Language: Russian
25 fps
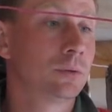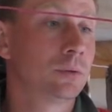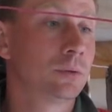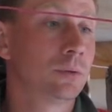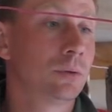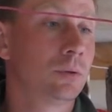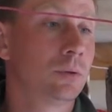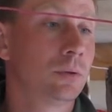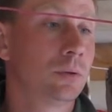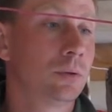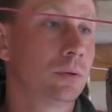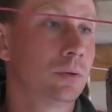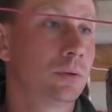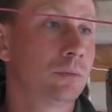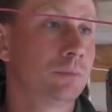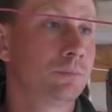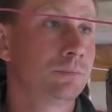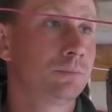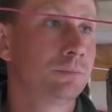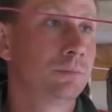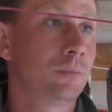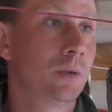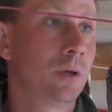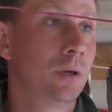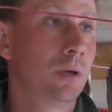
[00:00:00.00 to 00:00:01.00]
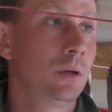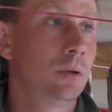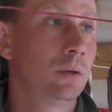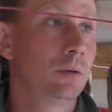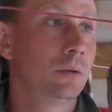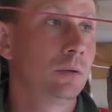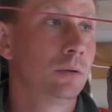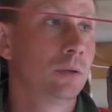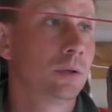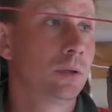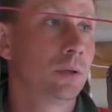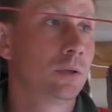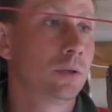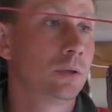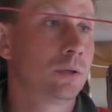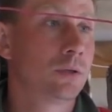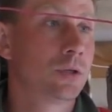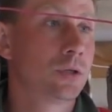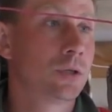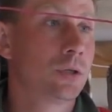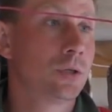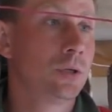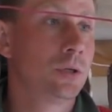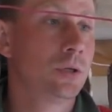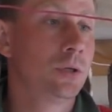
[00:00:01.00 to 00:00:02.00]
сохло дня
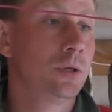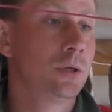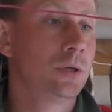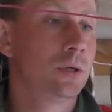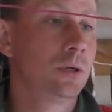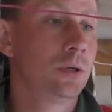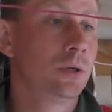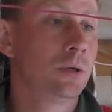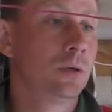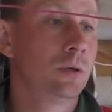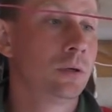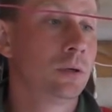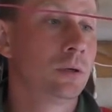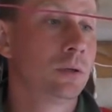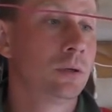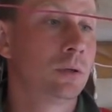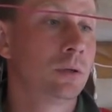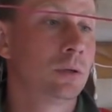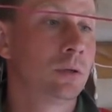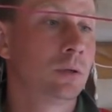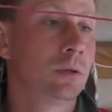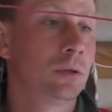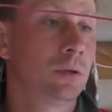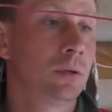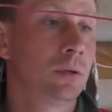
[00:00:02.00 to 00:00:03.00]
4, наверное.